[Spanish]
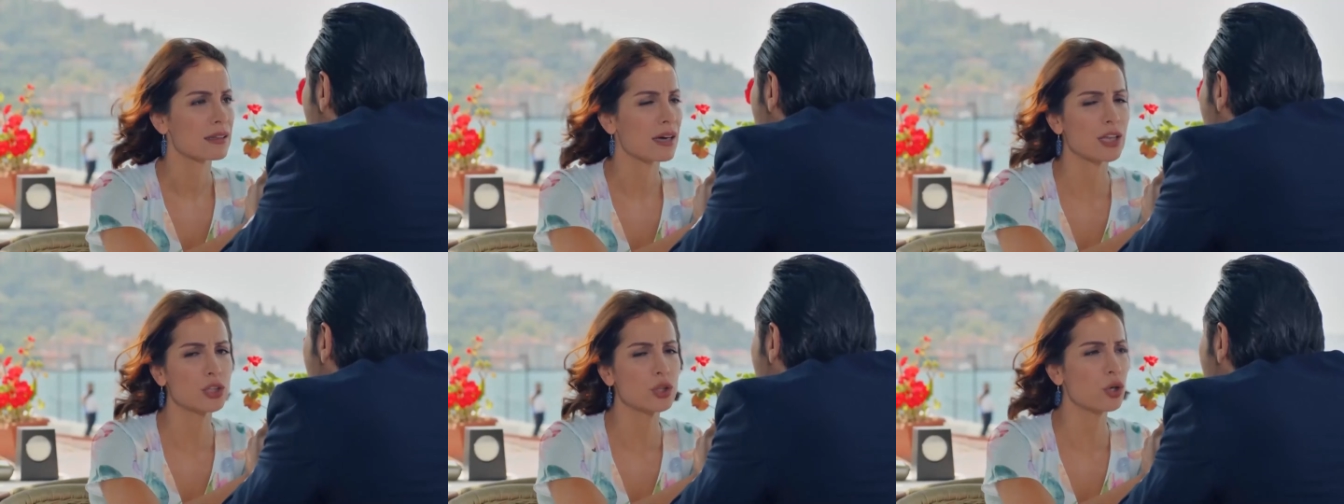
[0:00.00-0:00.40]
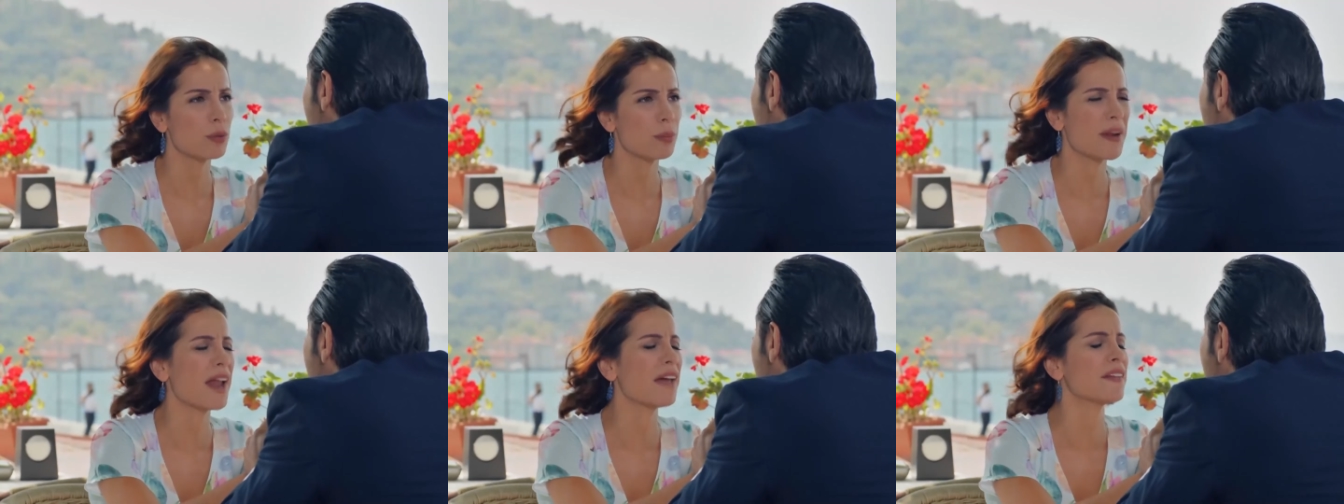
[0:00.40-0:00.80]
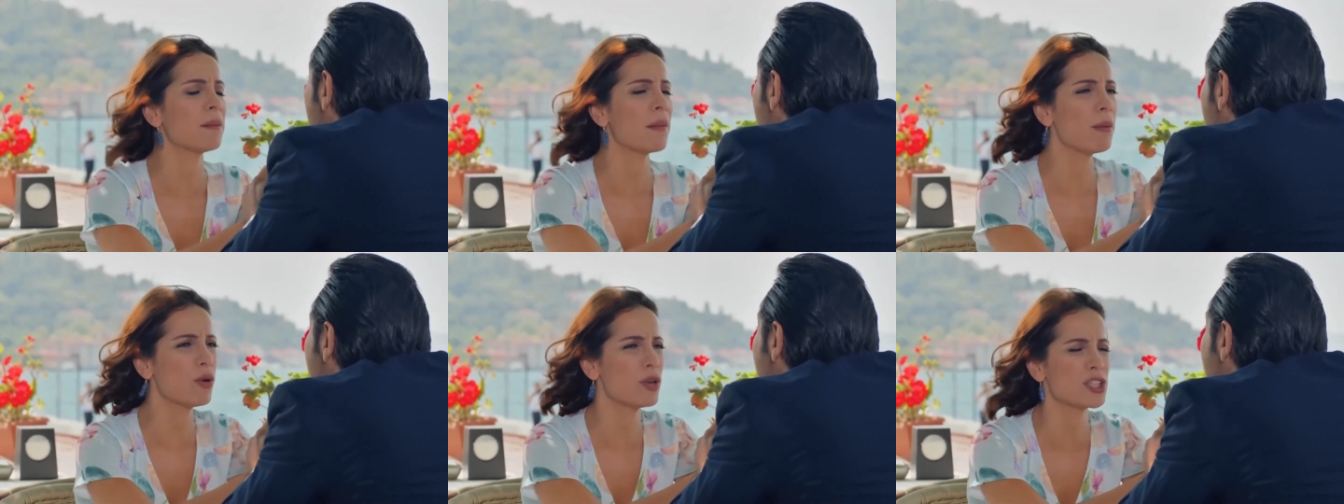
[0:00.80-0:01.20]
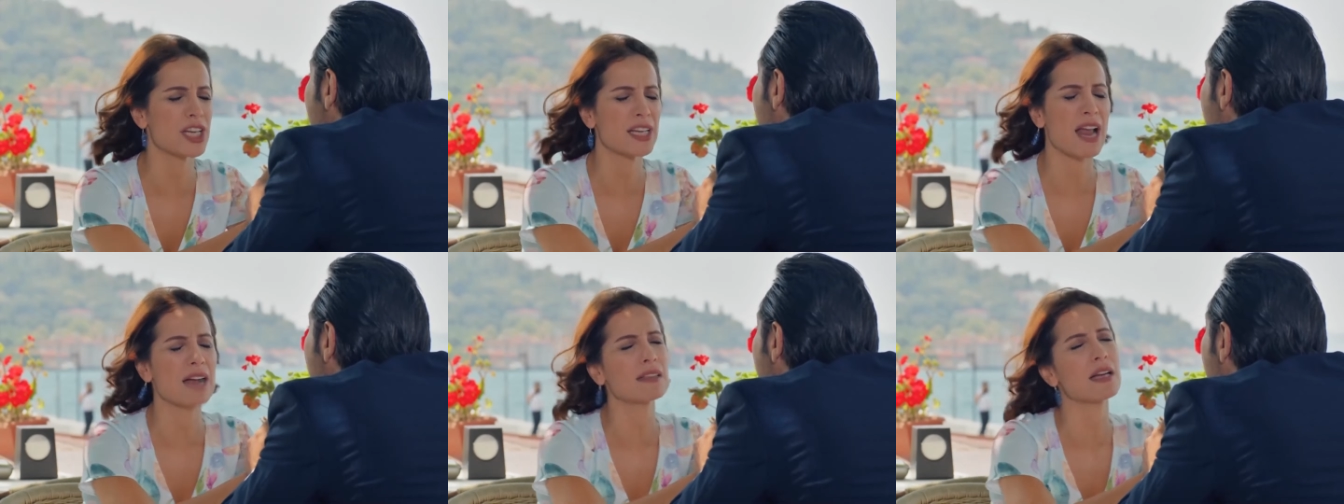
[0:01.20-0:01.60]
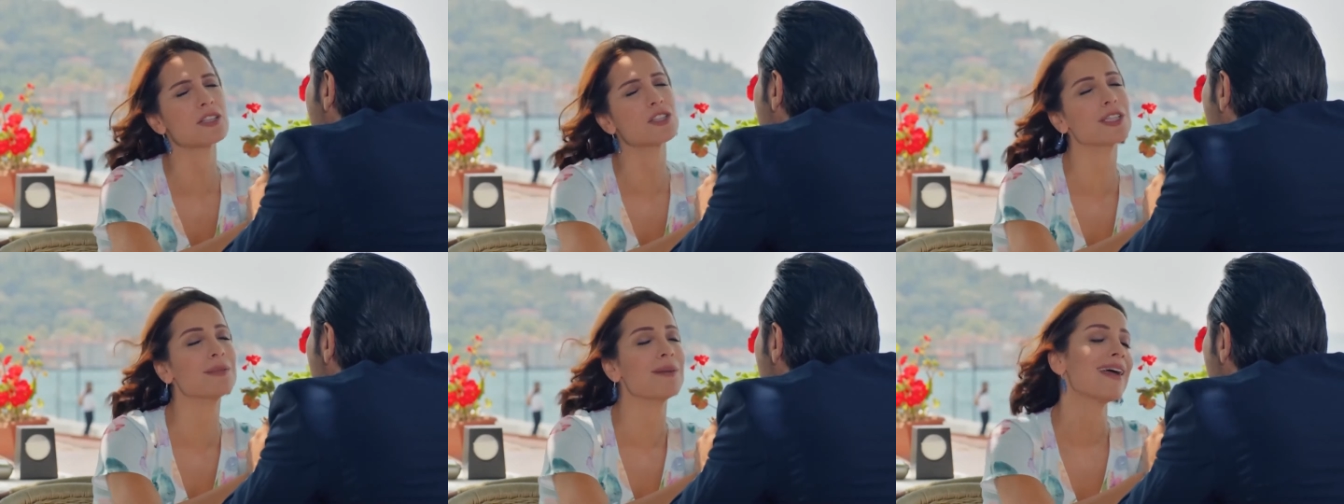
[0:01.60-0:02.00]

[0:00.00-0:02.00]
Ay, no. Yo no tomo esas cosas, mi amor.